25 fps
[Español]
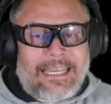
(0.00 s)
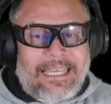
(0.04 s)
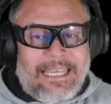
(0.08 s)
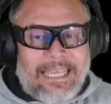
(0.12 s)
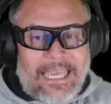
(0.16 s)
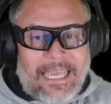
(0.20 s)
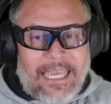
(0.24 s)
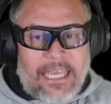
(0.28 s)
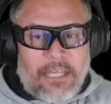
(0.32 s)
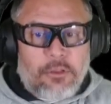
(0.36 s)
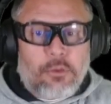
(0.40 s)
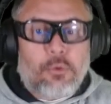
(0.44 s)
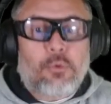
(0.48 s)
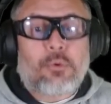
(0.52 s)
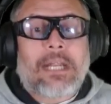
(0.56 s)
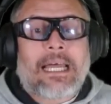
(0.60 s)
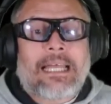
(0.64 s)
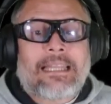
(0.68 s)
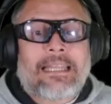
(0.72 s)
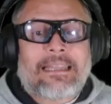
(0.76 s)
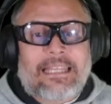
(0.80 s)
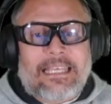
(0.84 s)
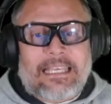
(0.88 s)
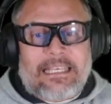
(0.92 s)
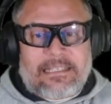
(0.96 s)
que
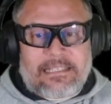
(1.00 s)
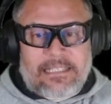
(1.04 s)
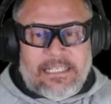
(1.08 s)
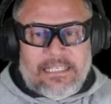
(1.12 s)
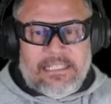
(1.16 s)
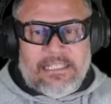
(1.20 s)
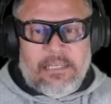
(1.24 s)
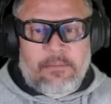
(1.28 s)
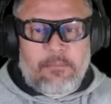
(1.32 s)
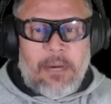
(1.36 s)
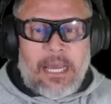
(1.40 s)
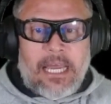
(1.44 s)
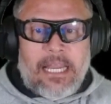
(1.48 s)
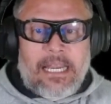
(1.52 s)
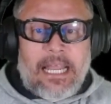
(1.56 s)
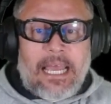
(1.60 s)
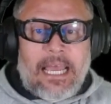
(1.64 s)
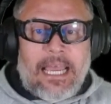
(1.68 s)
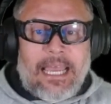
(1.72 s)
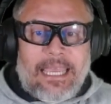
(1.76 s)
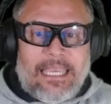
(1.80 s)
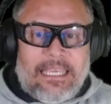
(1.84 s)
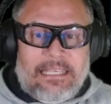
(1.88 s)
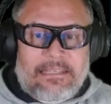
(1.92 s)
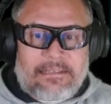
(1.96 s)
durante esta
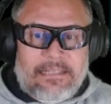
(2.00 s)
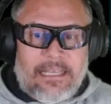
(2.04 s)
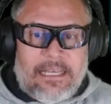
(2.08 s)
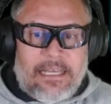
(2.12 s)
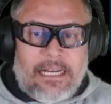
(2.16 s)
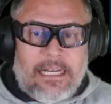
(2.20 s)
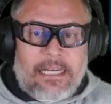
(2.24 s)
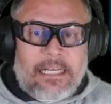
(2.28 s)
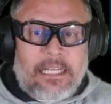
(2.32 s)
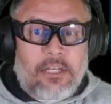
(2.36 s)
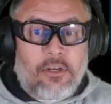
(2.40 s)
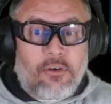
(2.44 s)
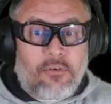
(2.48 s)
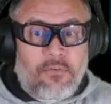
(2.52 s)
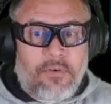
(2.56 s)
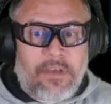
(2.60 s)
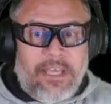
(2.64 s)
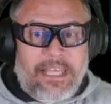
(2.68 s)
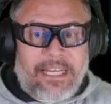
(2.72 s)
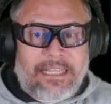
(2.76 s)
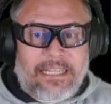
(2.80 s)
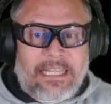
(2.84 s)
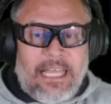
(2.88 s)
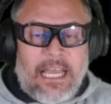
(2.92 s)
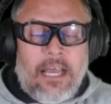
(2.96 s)
semana estarán en
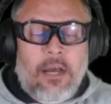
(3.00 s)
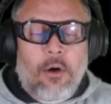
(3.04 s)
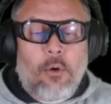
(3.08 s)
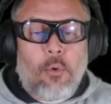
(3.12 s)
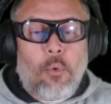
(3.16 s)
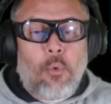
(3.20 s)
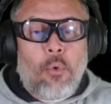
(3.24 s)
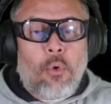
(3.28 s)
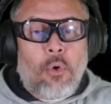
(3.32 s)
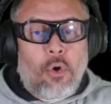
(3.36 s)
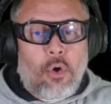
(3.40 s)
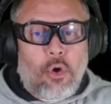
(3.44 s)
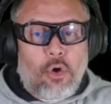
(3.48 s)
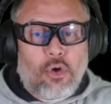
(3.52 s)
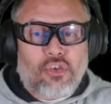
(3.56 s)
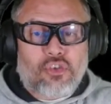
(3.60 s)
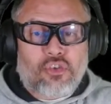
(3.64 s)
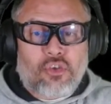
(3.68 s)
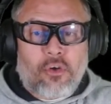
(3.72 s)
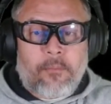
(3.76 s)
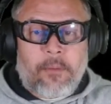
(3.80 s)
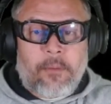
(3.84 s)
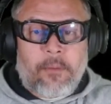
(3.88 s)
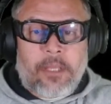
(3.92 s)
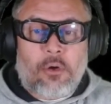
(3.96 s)
oferta un
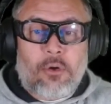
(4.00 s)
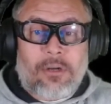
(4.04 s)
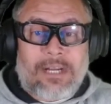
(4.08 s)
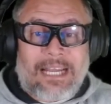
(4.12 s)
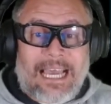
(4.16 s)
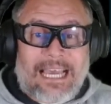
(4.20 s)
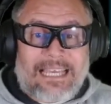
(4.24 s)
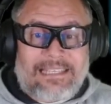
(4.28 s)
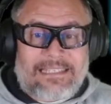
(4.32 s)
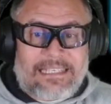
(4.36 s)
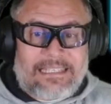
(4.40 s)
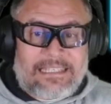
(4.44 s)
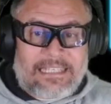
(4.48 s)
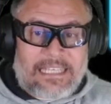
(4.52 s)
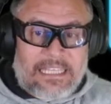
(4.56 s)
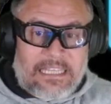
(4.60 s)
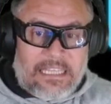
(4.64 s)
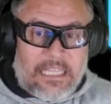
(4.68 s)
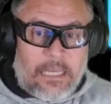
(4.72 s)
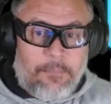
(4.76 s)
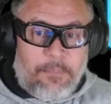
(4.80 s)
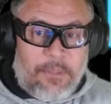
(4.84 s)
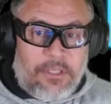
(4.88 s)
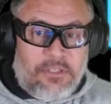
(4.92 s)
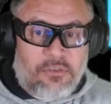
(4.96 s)
costo menor a
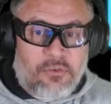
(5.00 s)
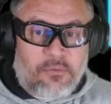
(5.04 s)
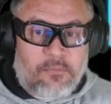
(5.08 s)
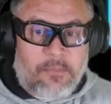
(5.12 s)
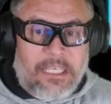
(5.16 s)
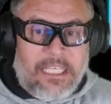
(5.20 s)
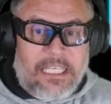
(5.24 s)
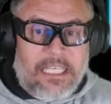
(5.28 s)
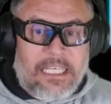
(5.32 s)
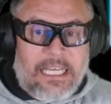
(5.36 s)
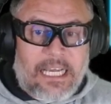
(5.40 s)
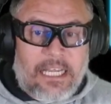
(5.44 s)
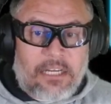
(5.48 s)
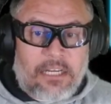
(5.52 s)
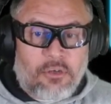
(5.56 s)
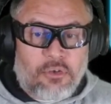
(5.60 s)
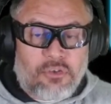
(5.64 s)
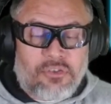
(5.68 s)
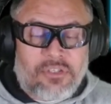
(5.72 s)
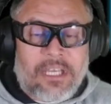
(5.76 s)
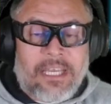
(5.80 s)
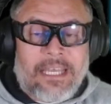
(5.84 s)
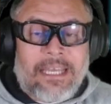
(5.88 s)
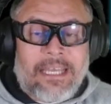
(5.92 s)
60 pesos mexicanos